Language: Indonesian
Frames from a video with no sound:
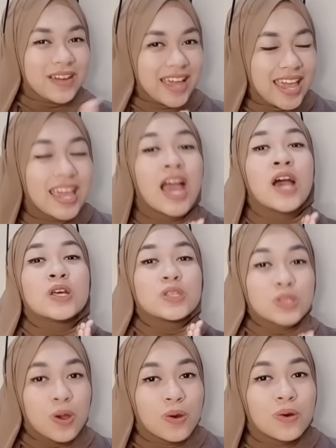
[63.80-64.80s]
Okay?
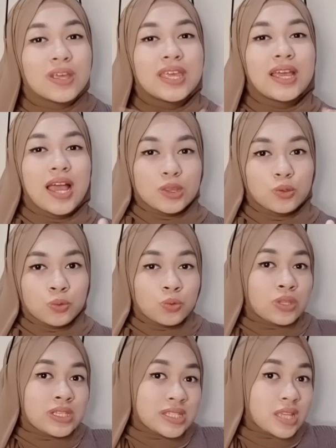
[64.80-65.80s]
So, ingat
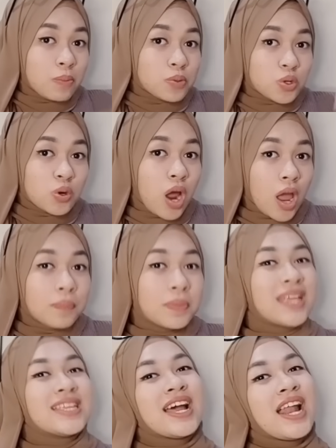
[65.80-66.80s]
untuk di subscribe
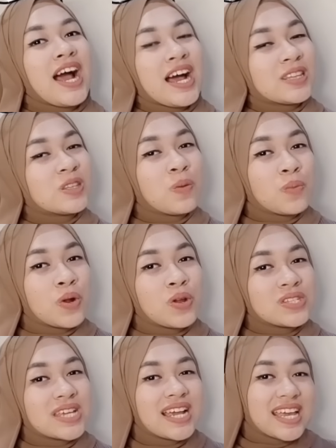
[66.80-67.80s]
dan nyalakan tombol
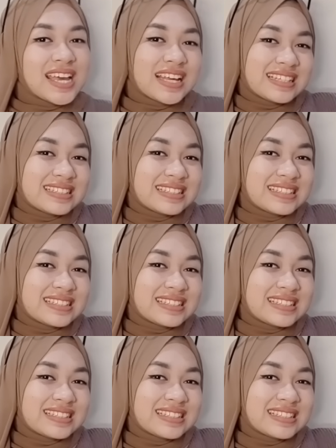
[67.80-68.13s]
loncengnya.